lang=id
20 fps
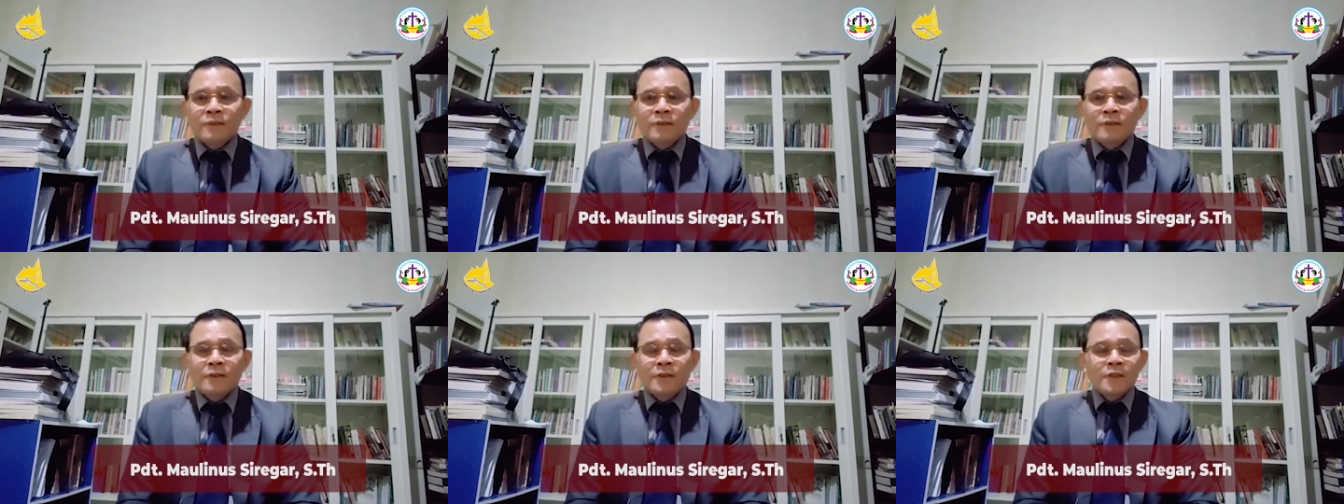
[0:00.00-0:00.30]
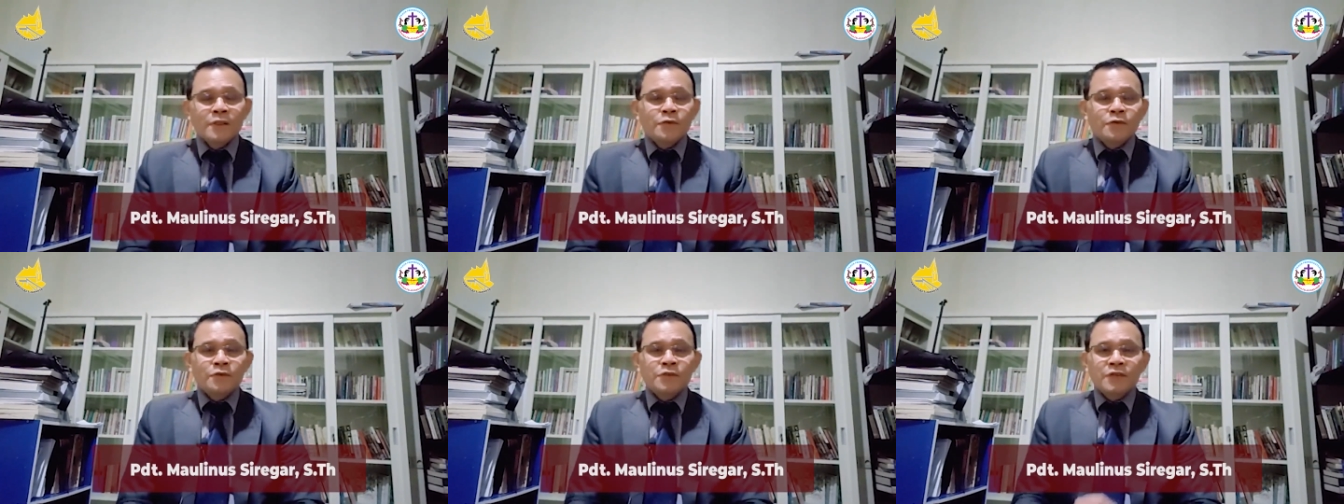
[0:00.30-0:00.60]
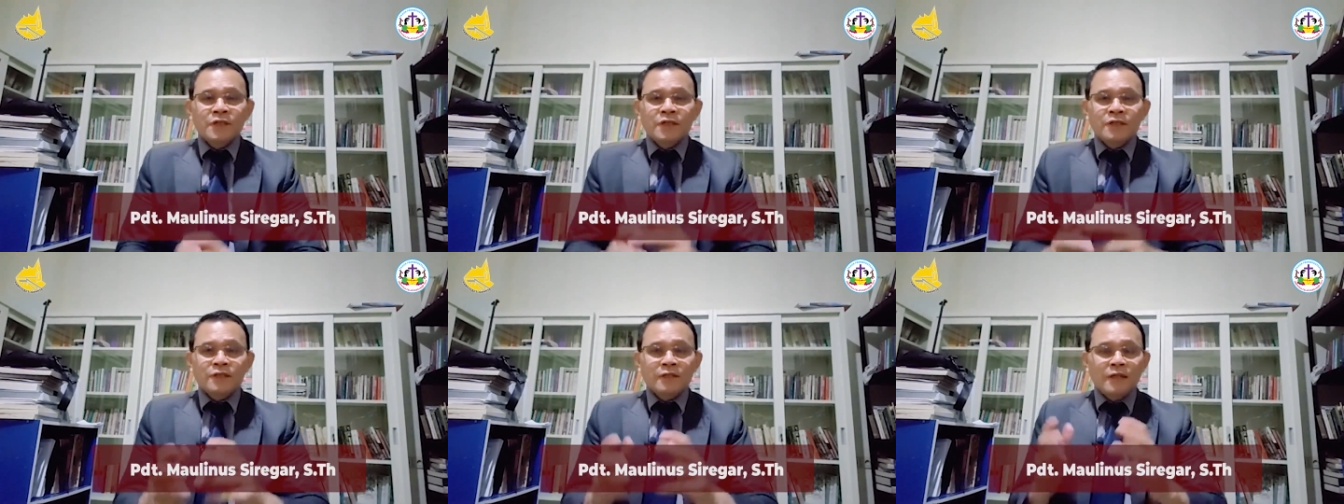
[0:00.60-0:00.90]
Kristus
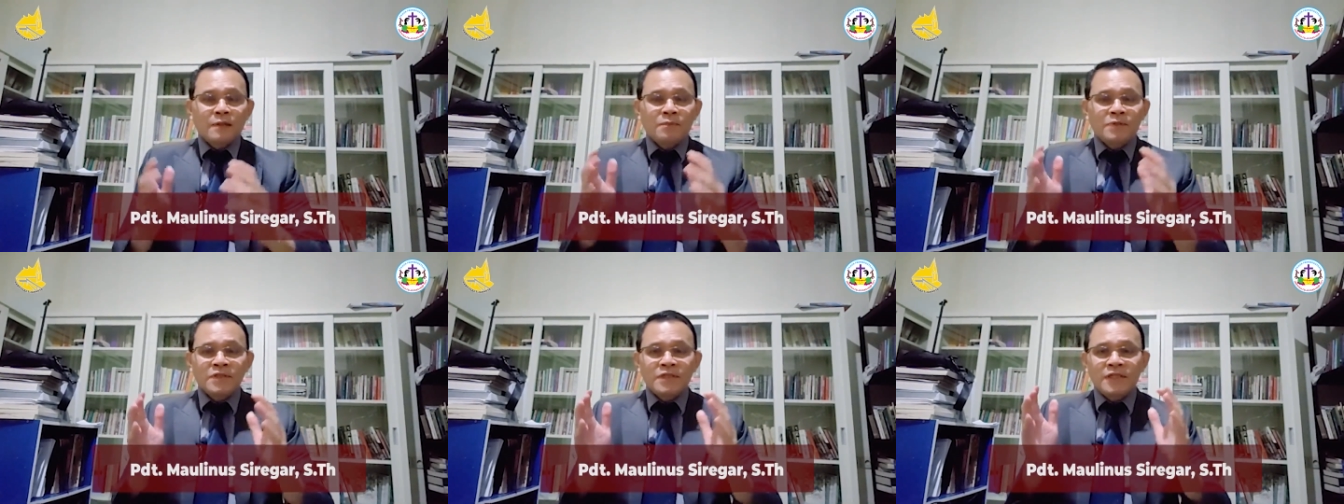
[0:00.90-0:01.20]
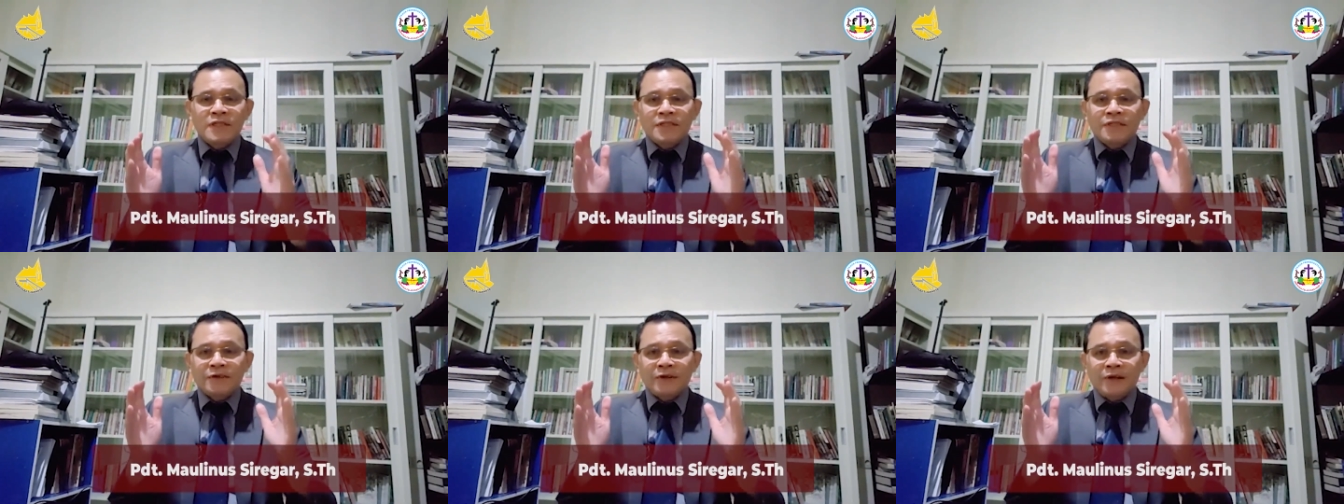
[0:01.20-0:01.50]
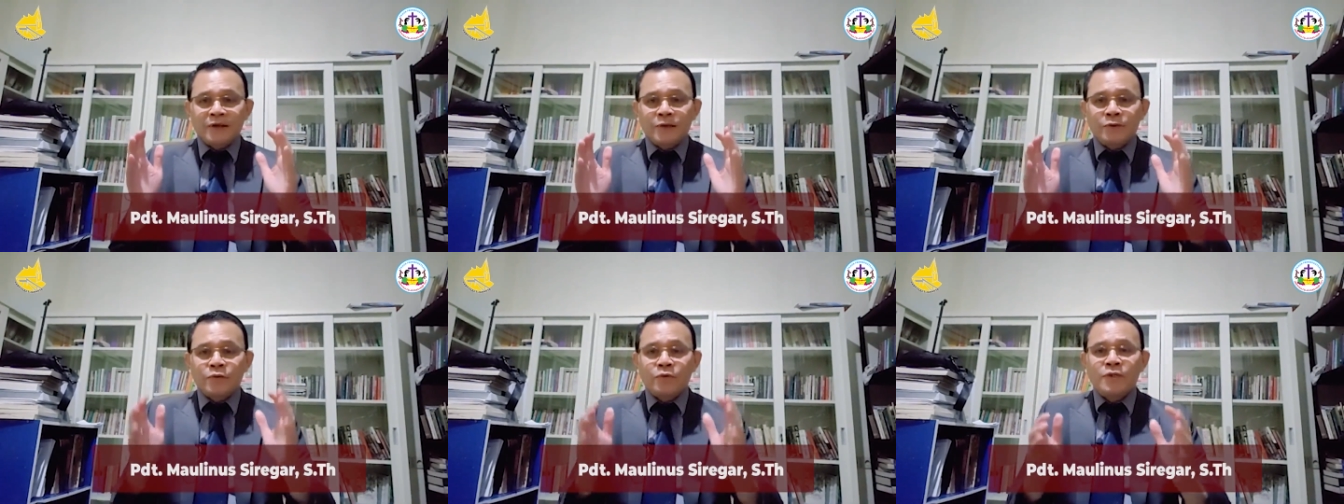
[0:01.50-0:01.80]
yang telah menjadi
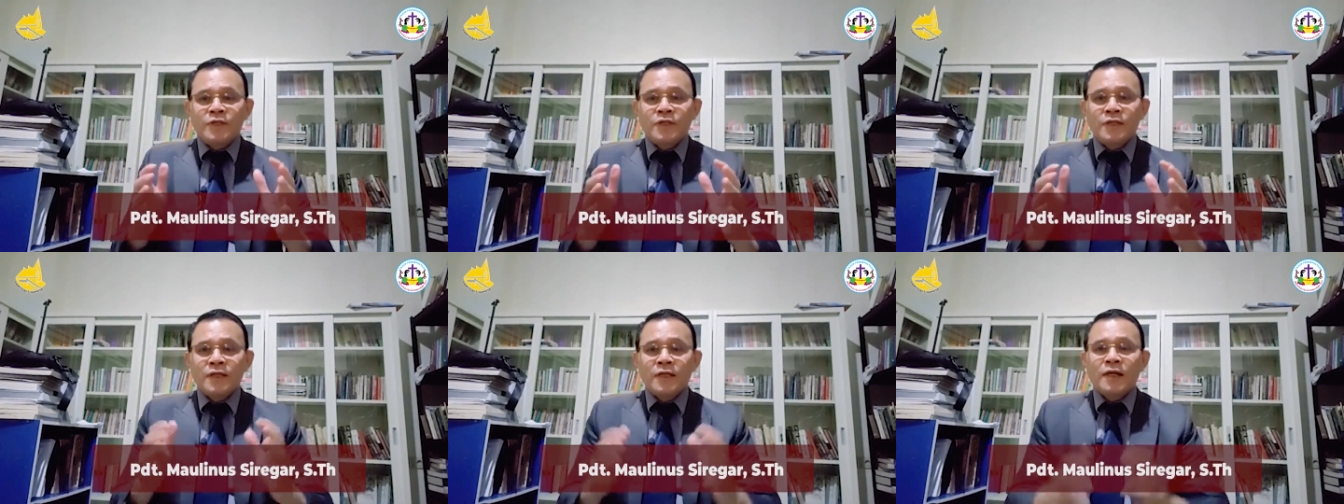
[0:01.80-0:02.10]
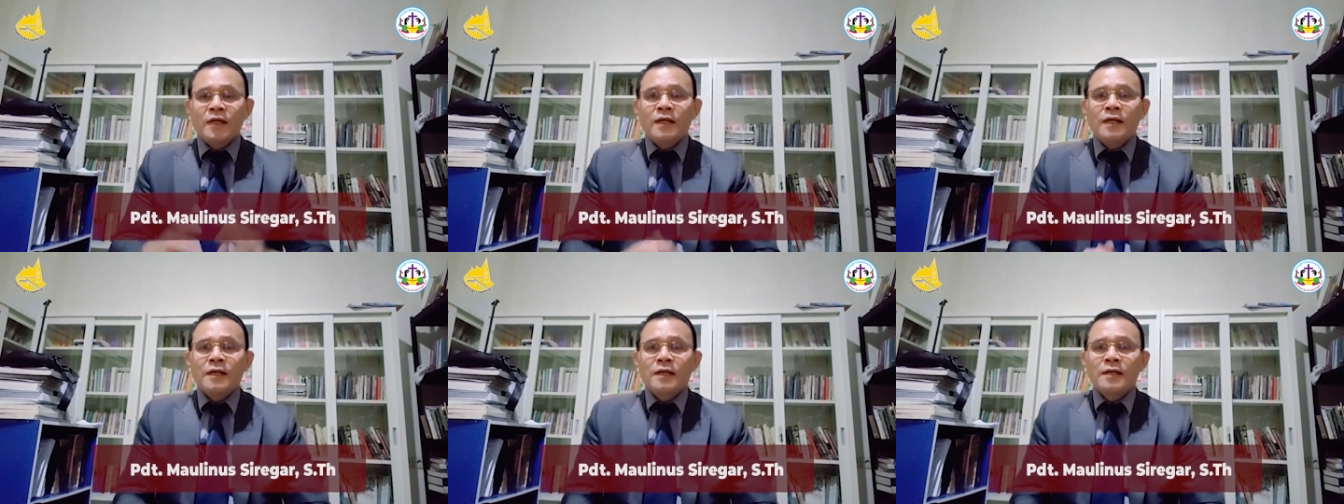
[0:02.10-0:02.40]
terang dunia